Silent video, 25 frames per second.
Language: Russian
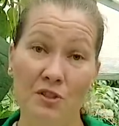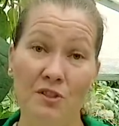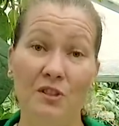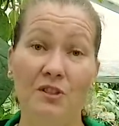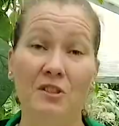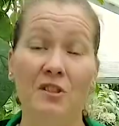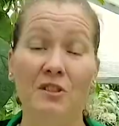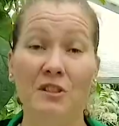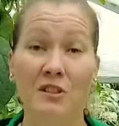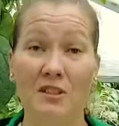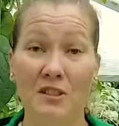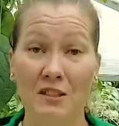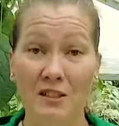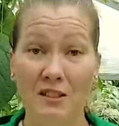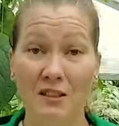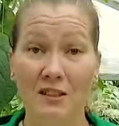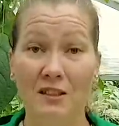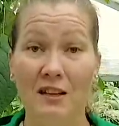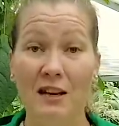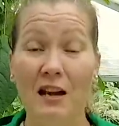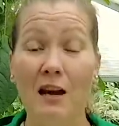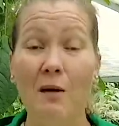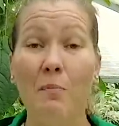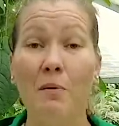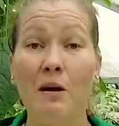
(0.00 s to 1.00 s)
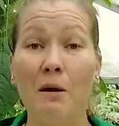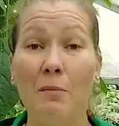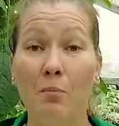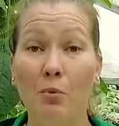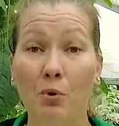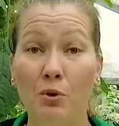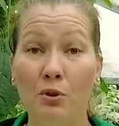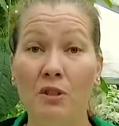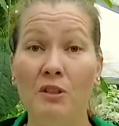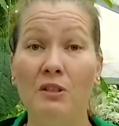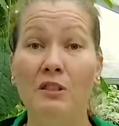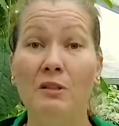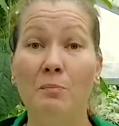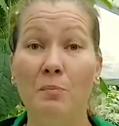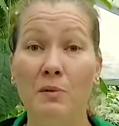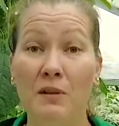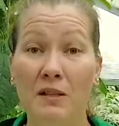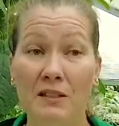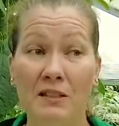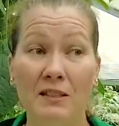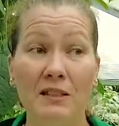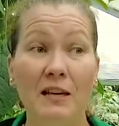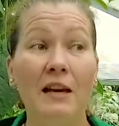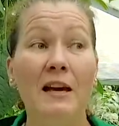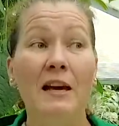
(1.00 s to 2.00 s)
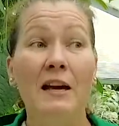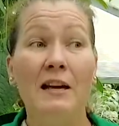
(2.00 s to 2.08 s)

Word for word: инсектициды для обработки теплицы.